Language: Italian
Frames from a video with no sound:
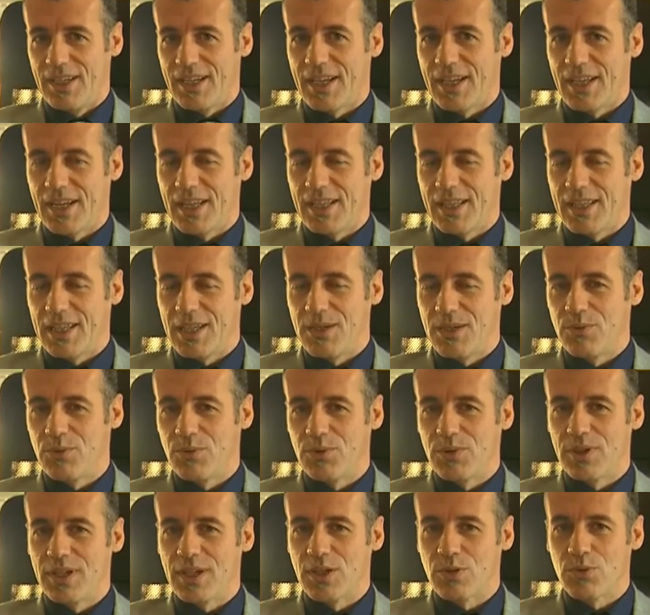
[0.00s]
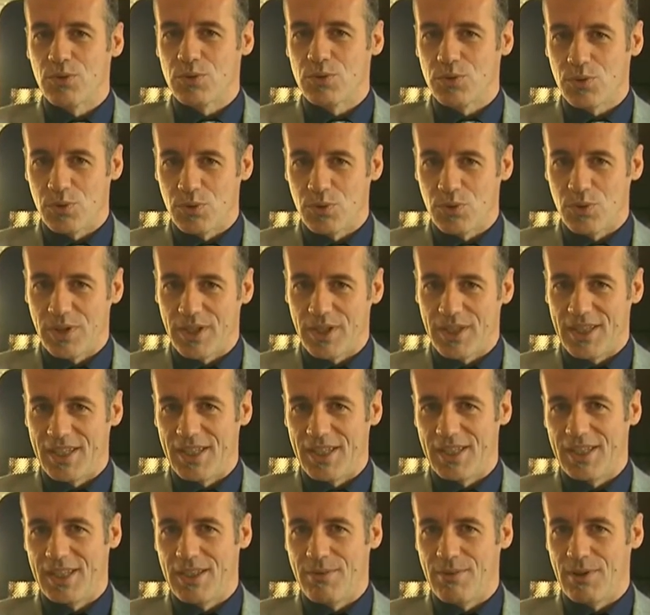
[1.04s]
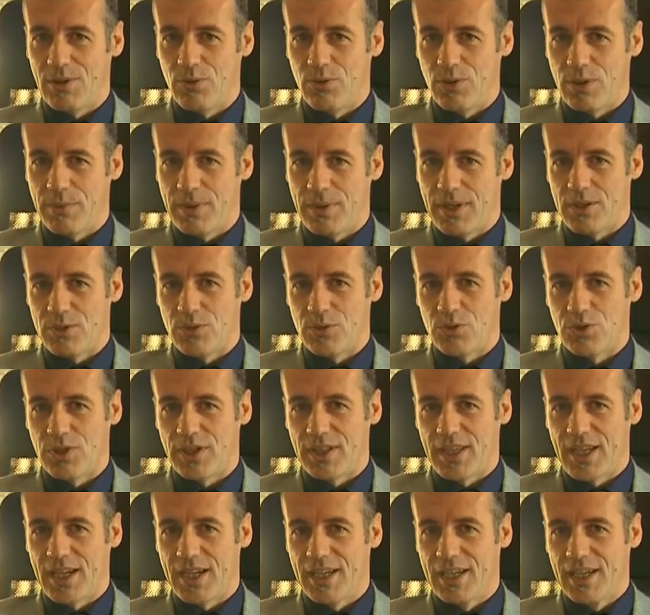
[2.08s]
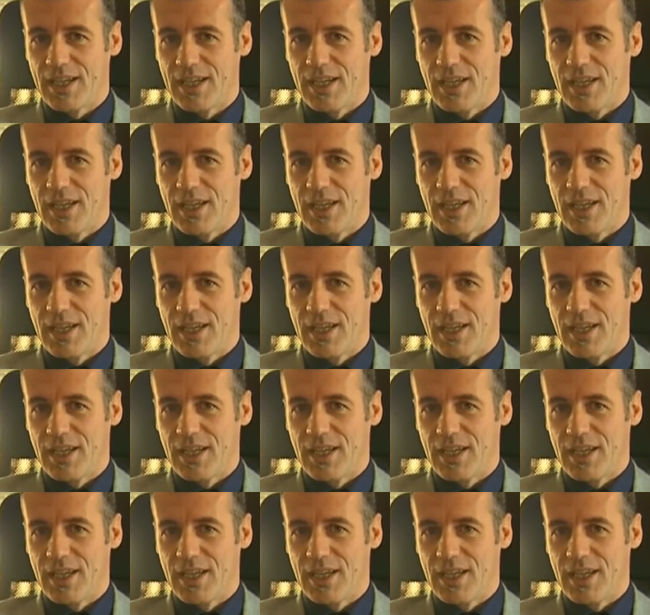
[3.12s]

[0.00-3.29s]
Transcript: creativo e costruttore di, di valore per la società,